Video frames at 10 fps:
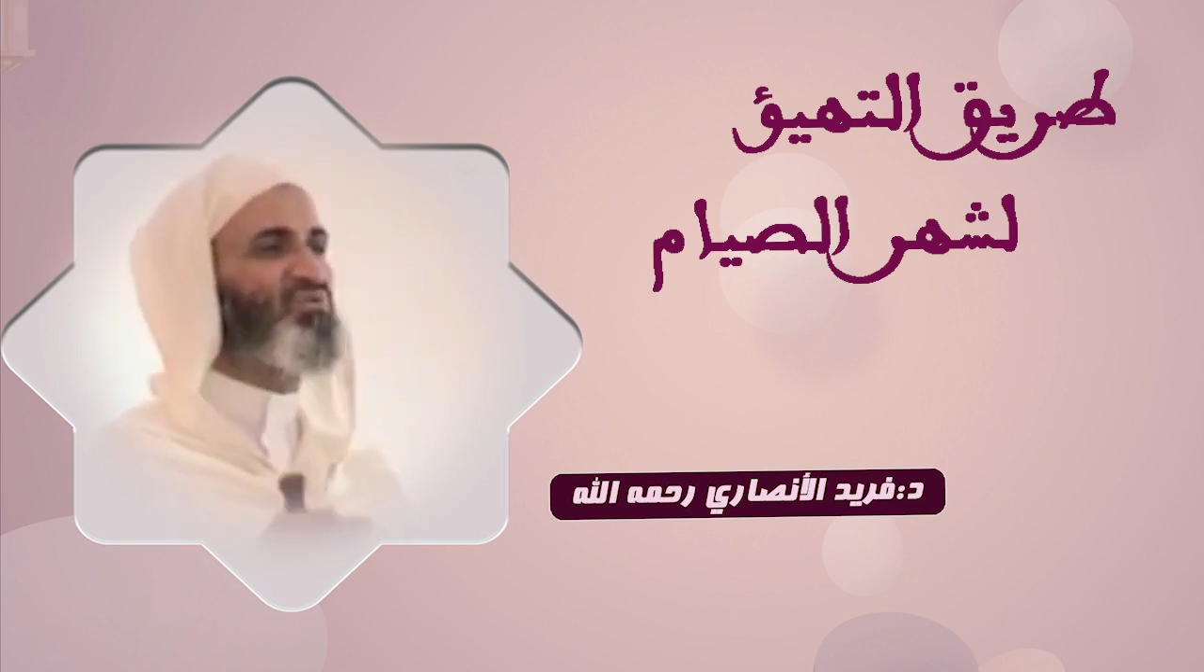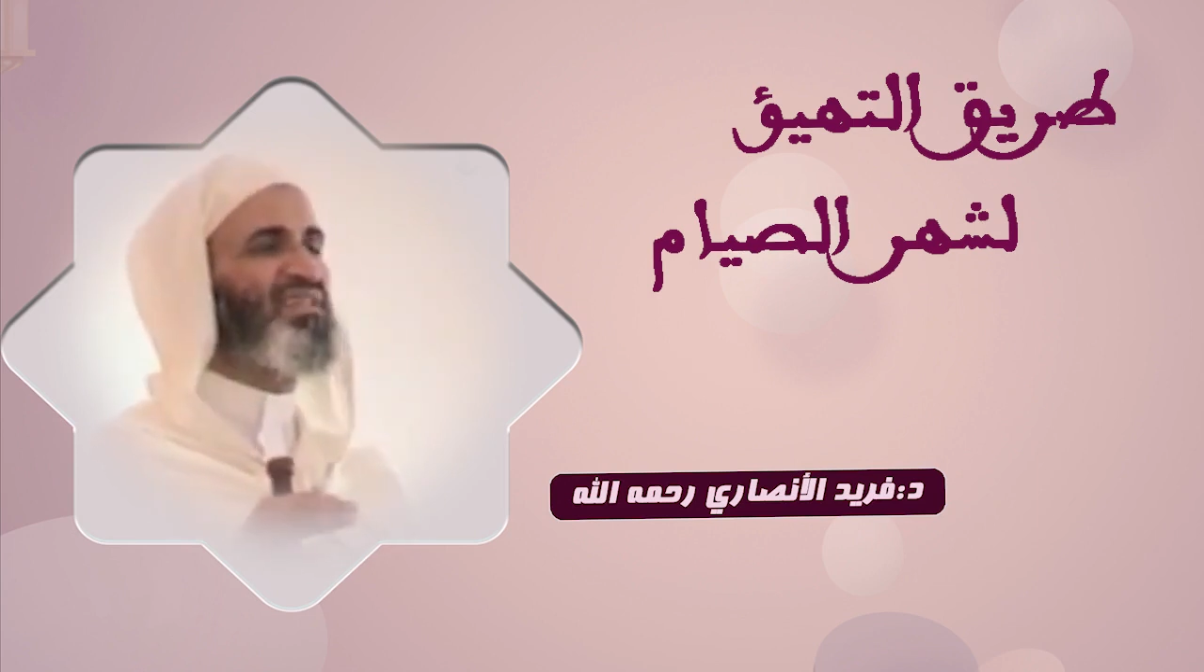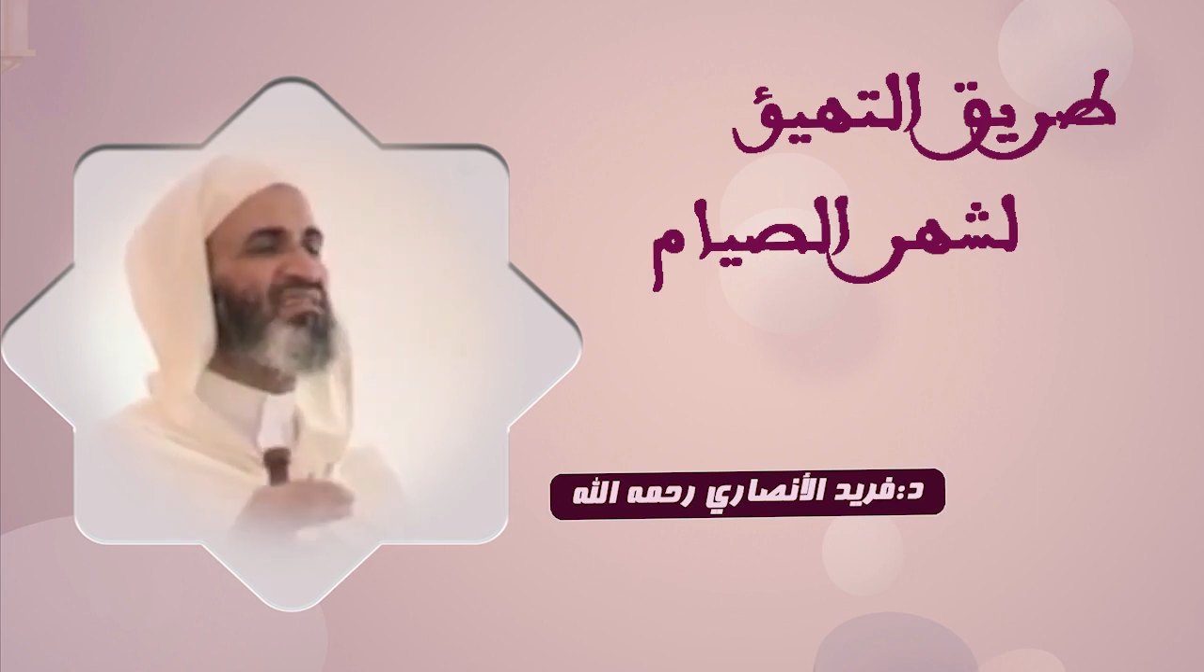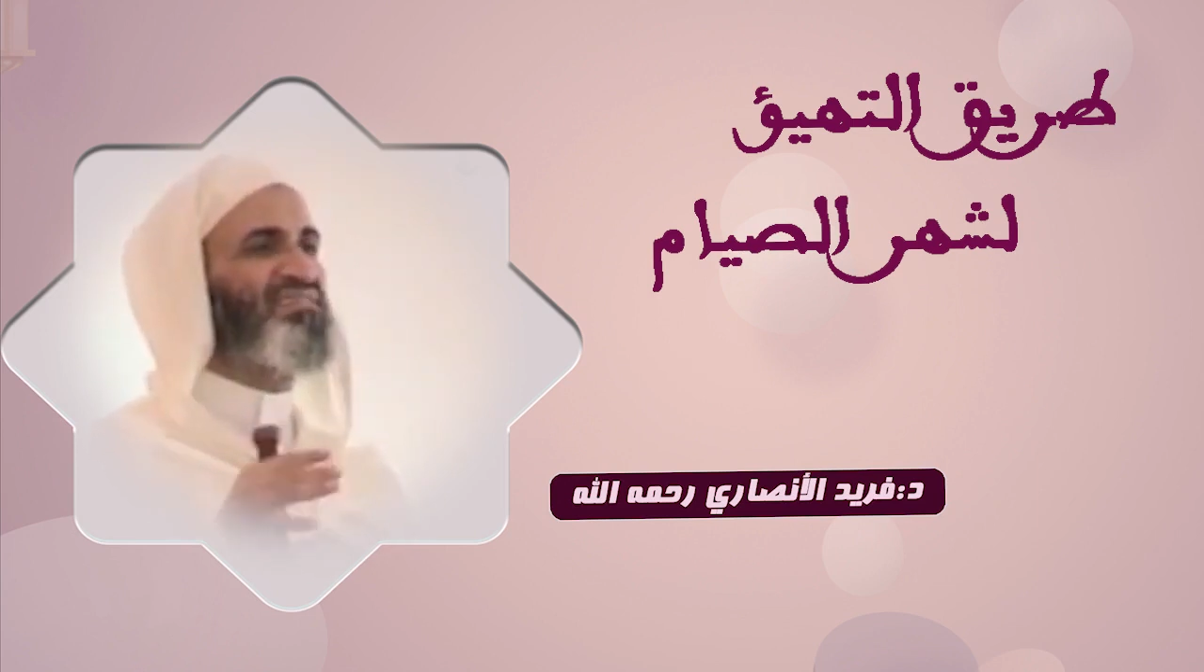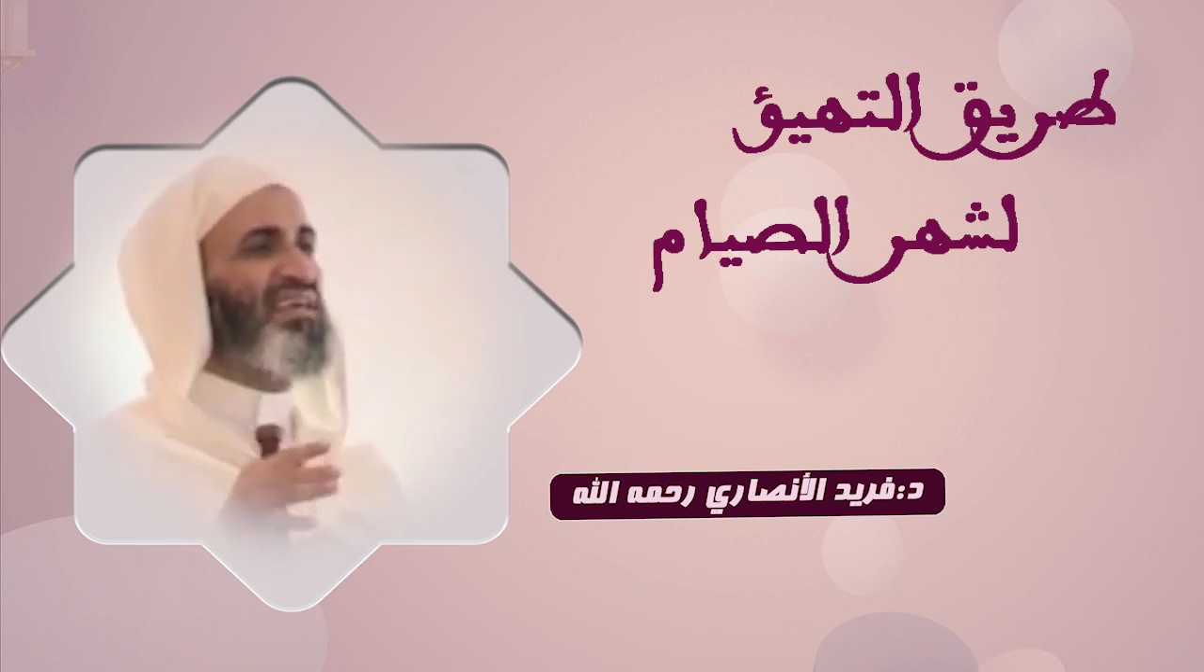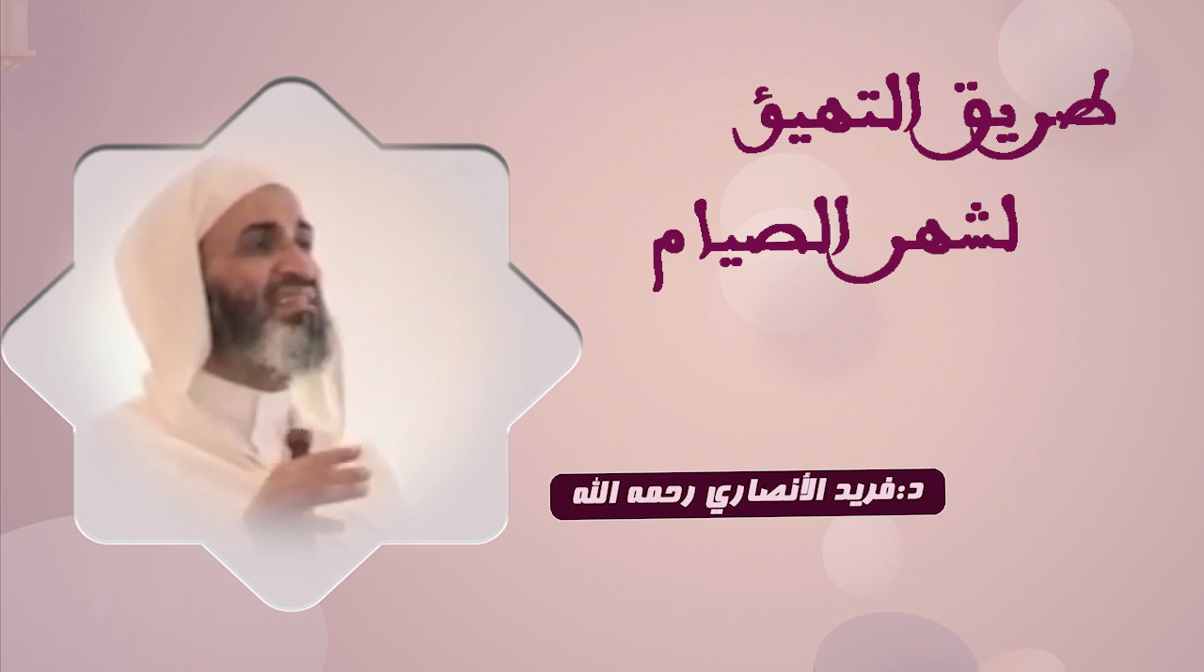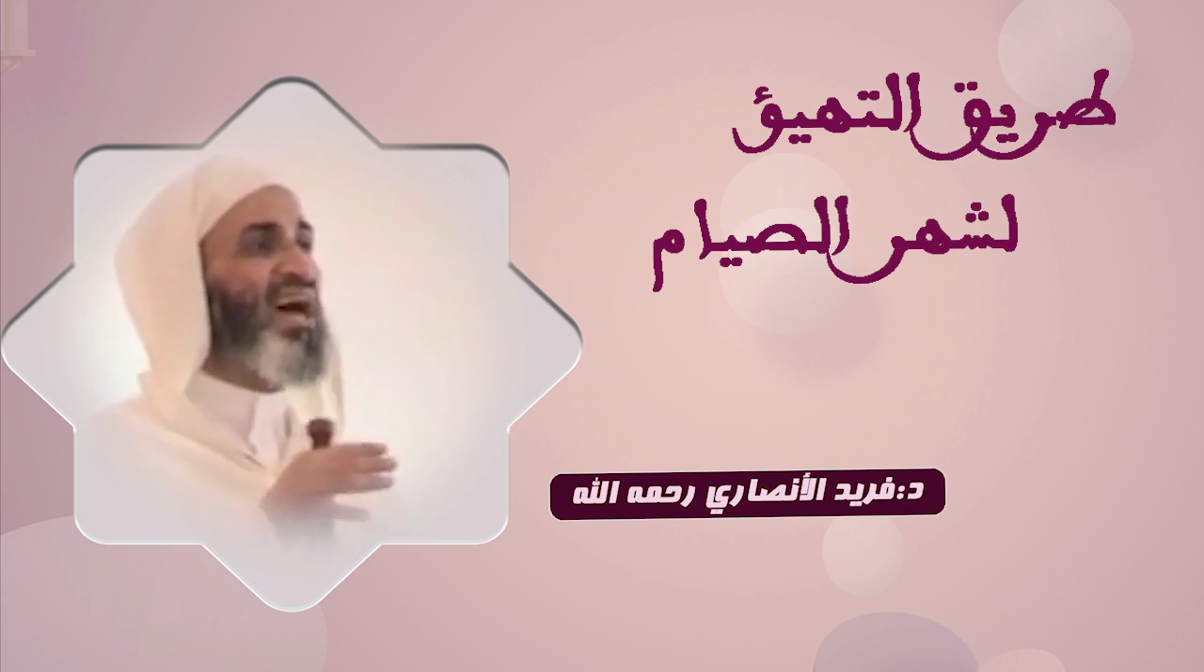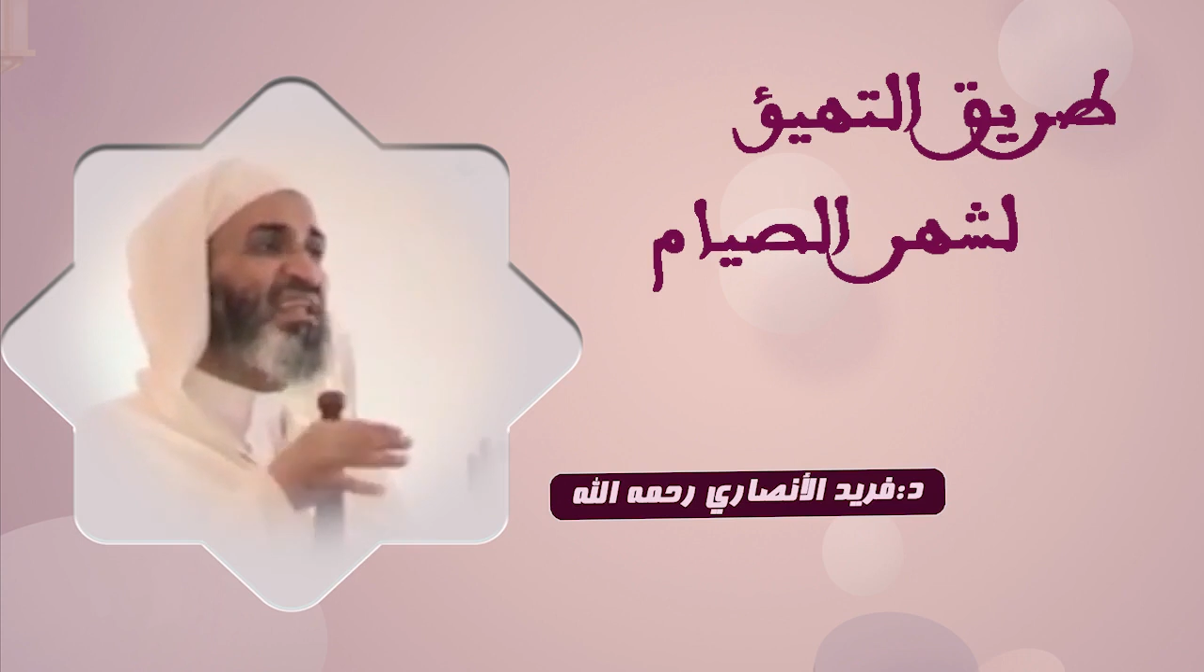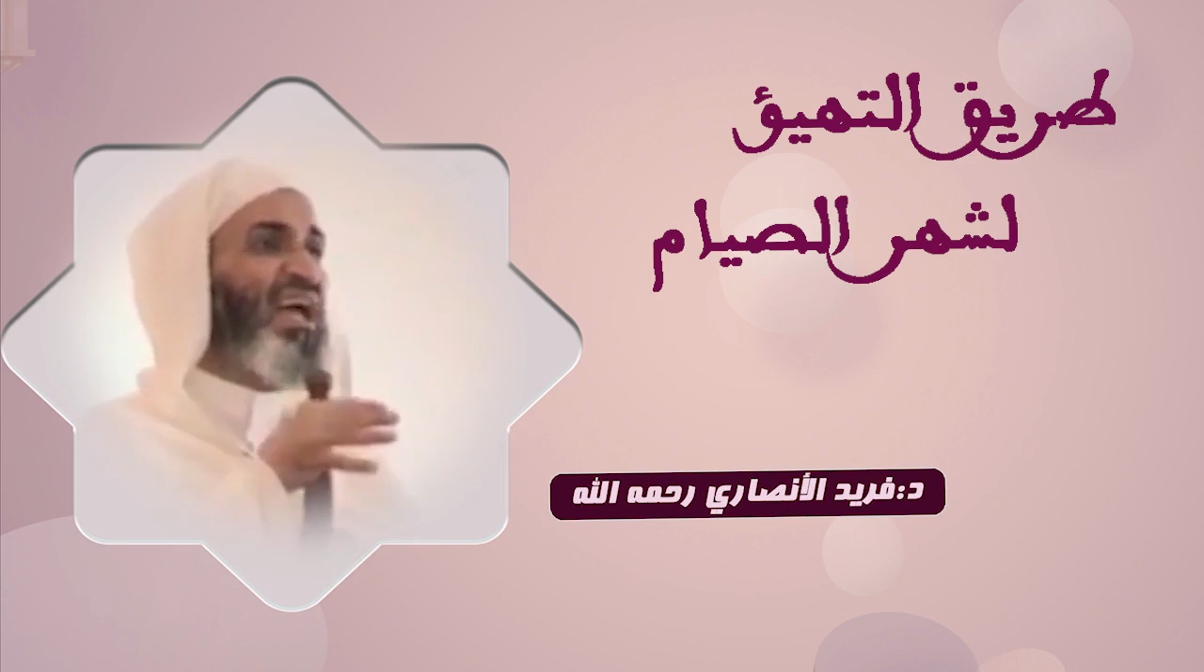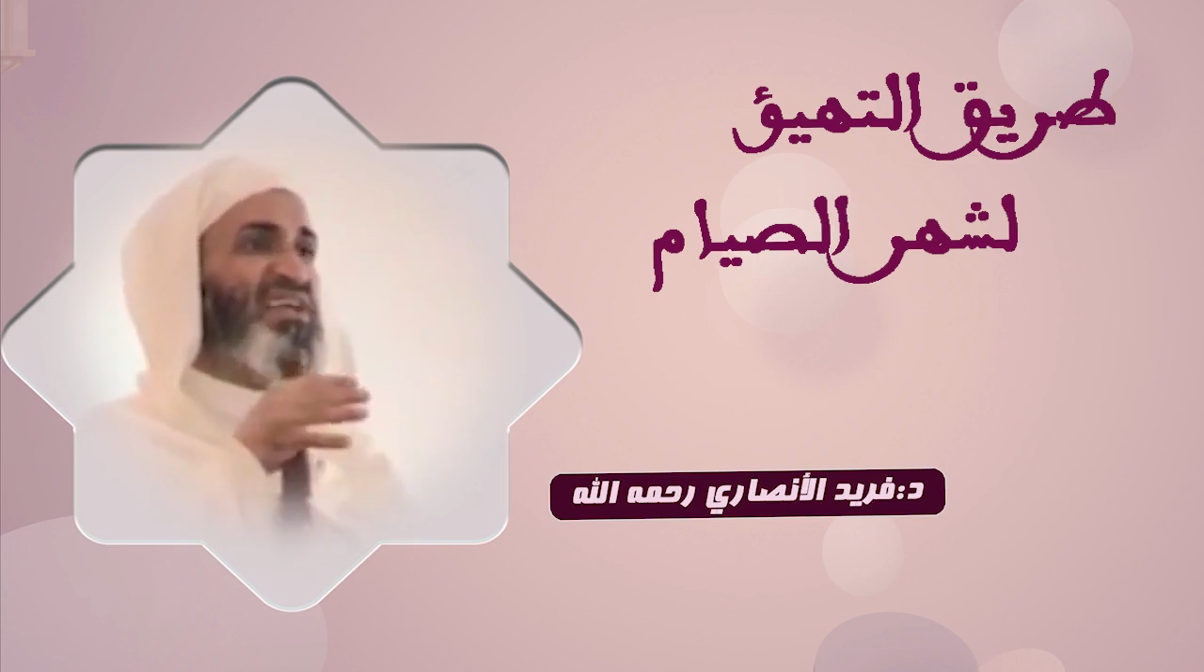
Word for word: يظن الناس أنها